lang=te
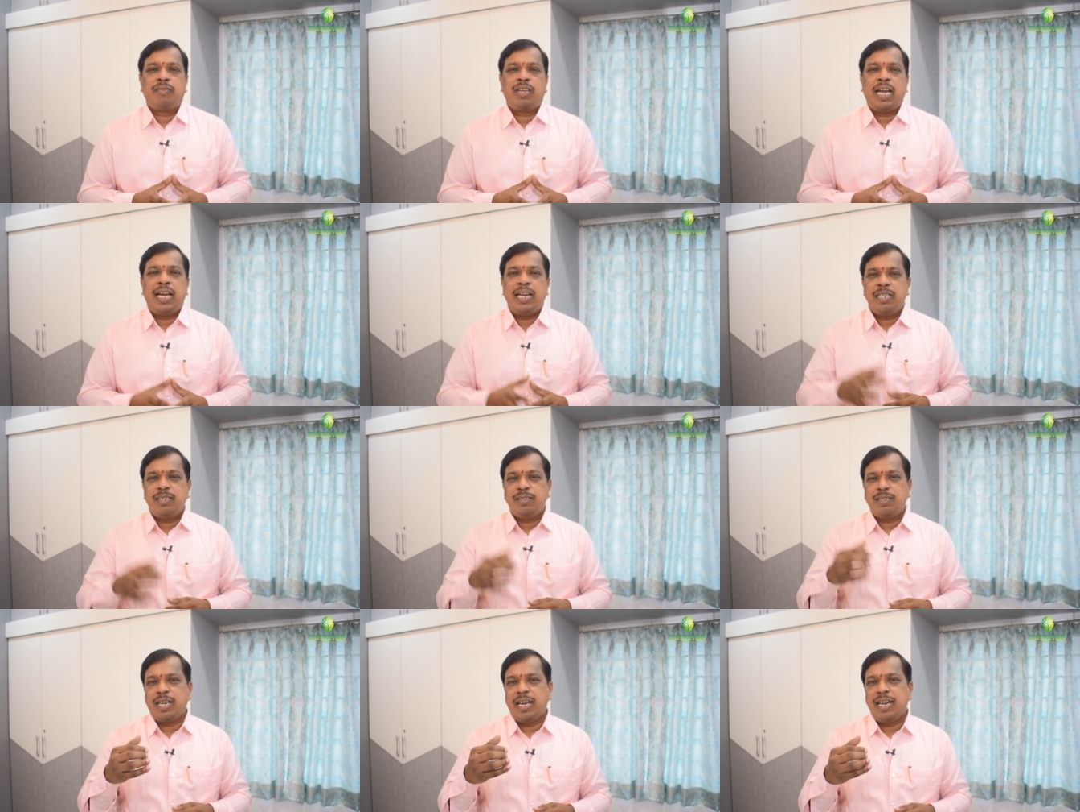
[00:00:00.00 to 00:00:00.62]

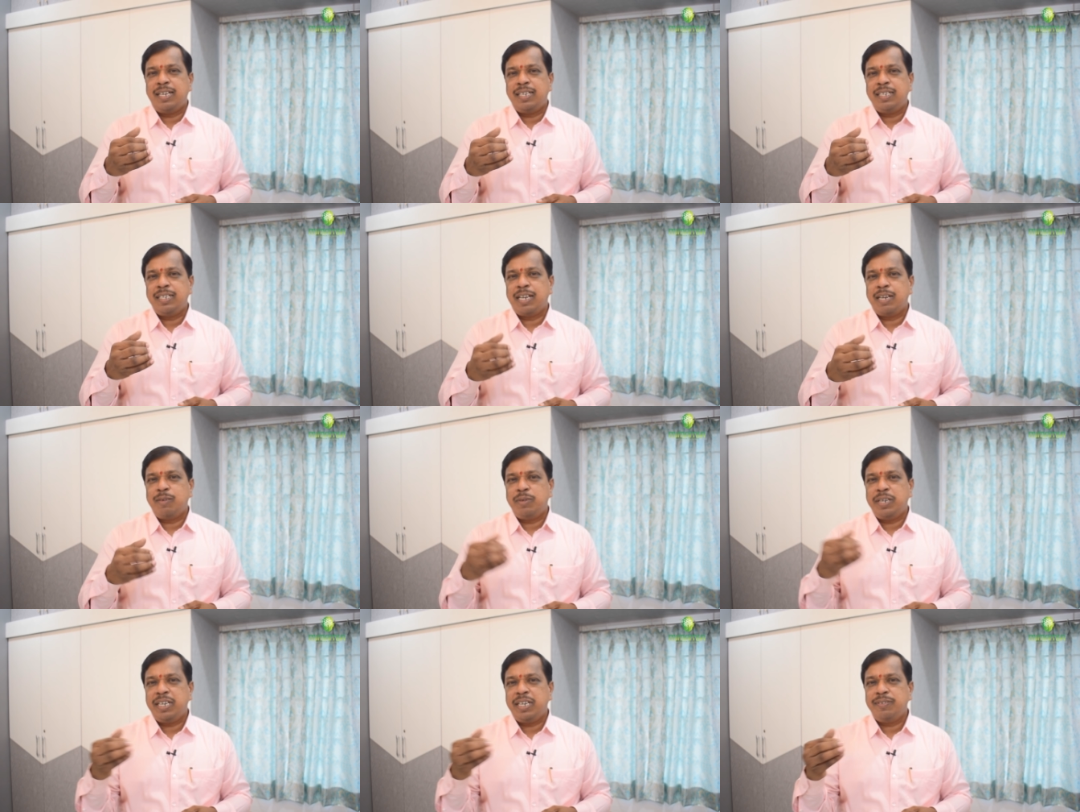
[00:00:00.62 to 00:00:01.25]
ఆయనకి శాలరీ
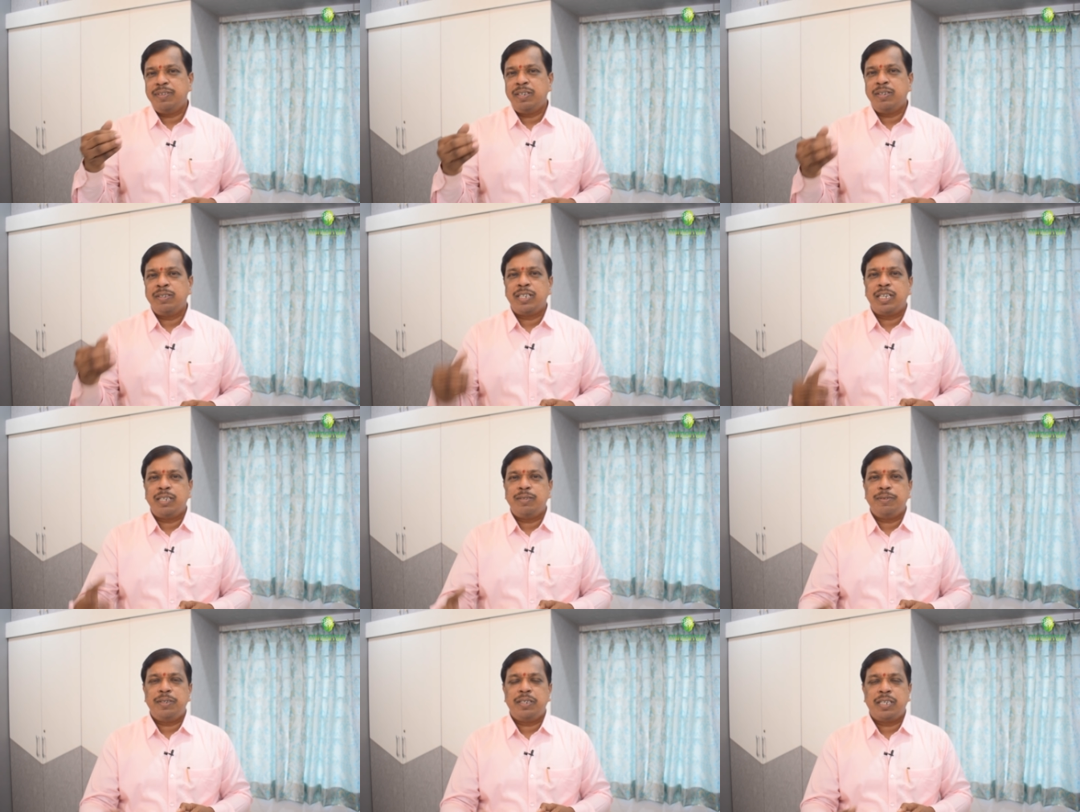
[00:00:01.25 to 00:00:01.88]
నలభై ఏడు వేలు
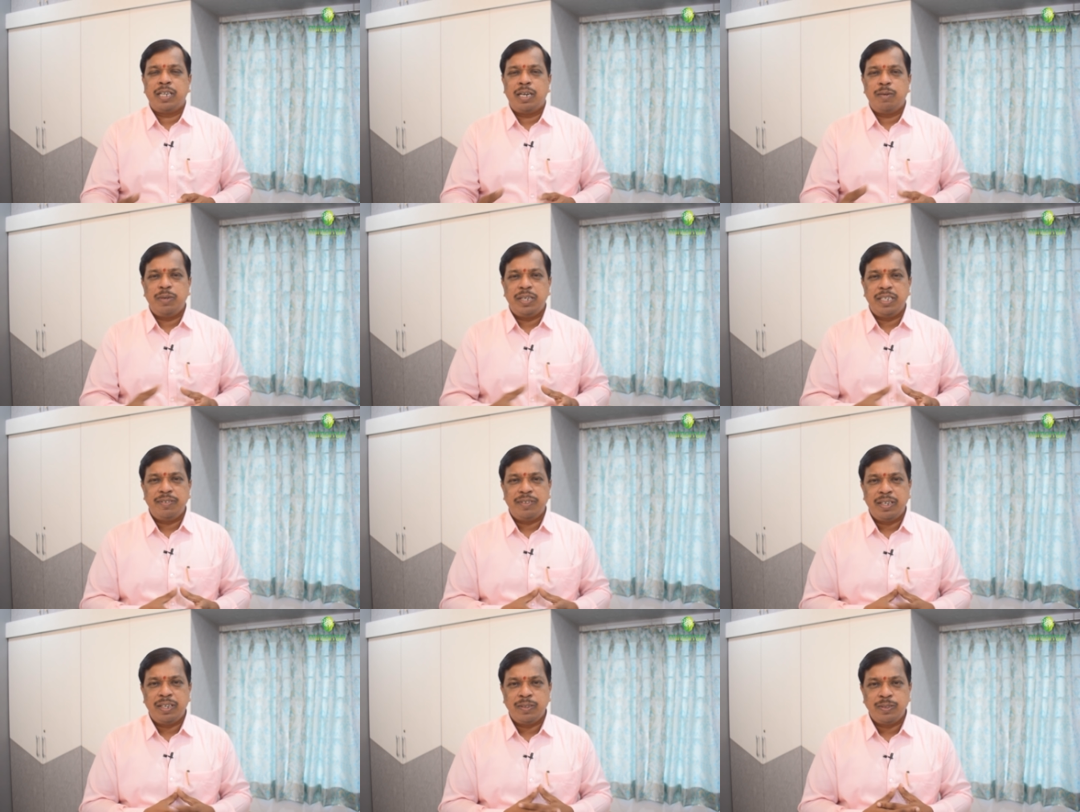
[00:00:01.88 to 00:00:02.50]
నలభై
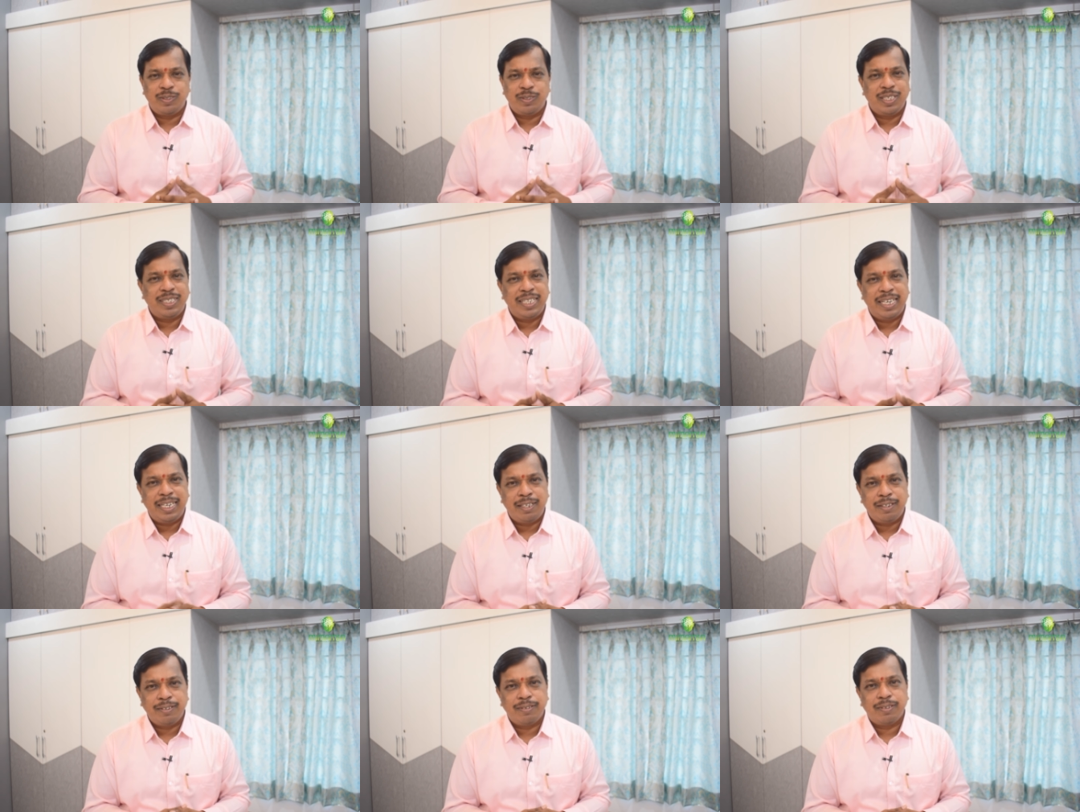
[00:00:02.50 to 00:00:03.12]
ఎనిమిది వేలు వస్తుంది
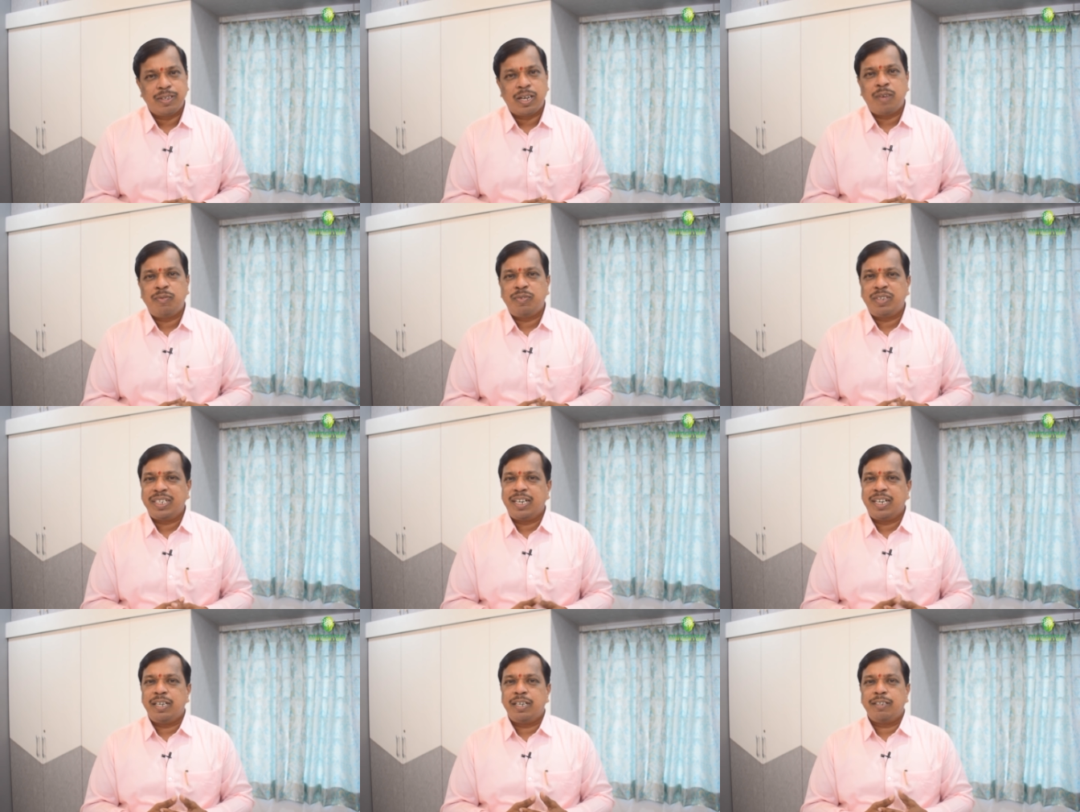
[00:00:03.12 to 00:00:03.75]
నెట్
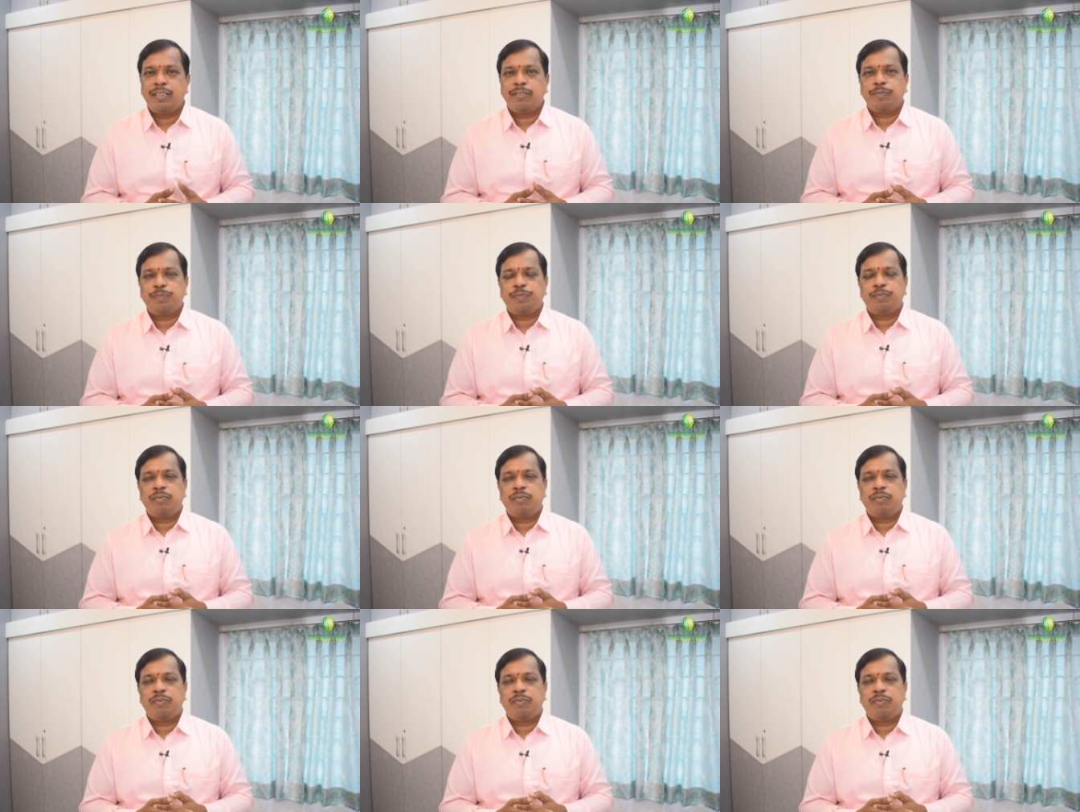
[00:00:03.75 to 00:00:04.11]
ఆఫ్టర్ కటింగ్